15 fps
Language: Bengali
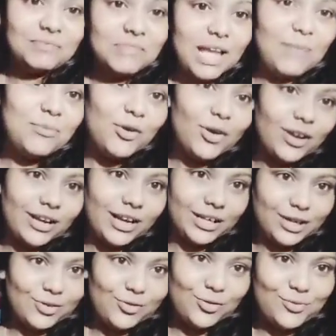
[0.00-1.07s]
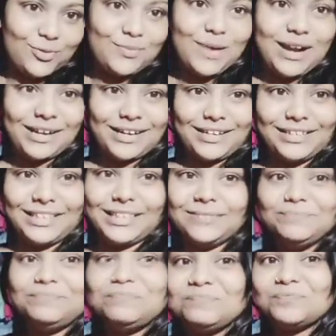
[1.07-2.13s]
আমি ওখানে একটা করব মার্কার দিয়ে
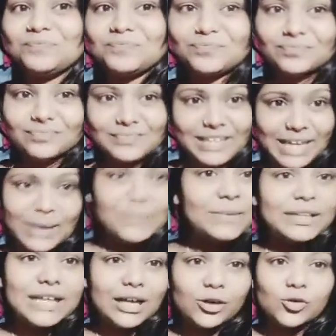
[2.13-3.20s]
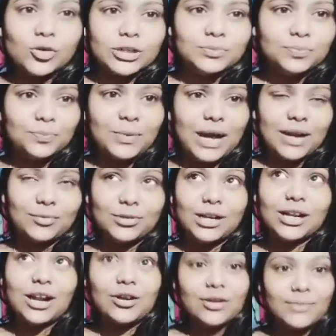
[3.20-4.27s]
এমনি ট্যাটু করতে পারবো না
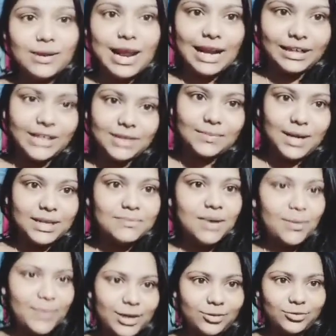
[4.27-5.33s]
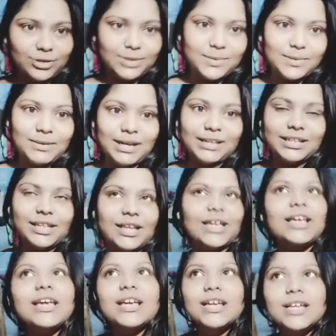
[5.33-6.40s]
কারণ আমার একটাই বাড়ি মা বের করে দেবে বাড়ি থেকে
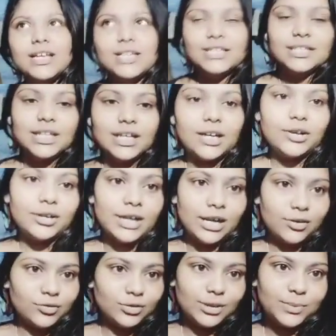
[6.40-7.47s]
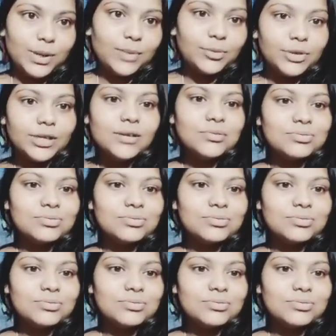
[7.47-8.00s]
সেই কারণে ট্যাটু করতে পারবো না